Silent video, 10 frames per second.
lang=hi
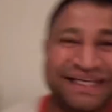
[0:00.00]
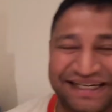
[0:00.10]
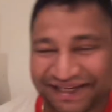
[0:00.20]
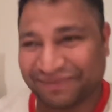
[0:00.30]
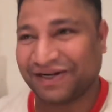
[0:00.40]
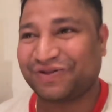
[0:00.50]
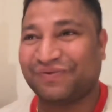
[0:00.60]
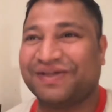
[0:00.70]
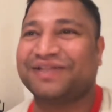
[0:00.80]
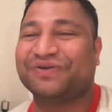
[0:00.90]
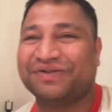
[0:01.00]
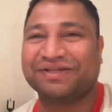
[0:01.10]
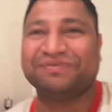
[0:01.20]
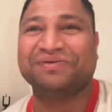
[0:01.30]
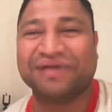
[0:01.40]
ही नहीं है मैंने थोड़ी थोड़ी
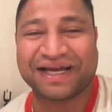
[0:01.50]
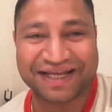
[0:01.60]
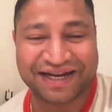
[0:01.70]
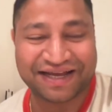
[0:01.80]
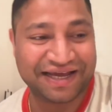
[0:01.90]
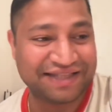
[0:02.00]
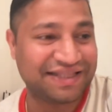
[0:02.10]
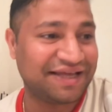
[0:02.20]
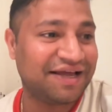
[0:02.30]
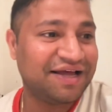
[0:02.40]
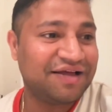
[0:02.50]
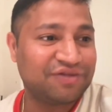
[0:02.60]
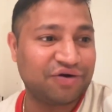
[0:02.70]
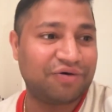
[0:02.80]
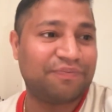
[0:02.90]
सब्जी बना के रख गई थी
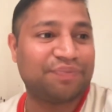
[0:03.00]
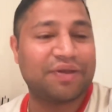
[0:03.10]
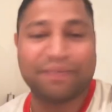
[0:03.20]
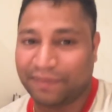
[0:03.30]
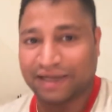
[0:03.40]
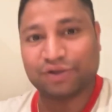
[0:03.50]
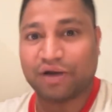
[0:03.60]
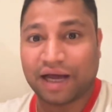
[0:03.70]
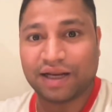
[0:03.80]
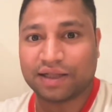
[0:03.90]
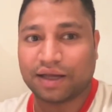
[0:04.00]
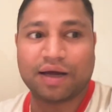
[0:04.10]
तो मैंने तो खा लिया था